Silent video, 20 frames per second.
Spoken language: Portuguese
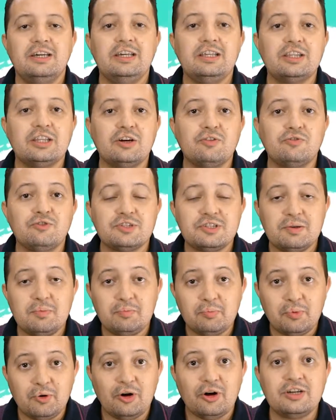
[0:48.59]
Então você
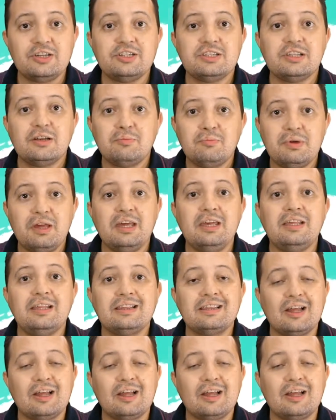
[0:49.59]
pode também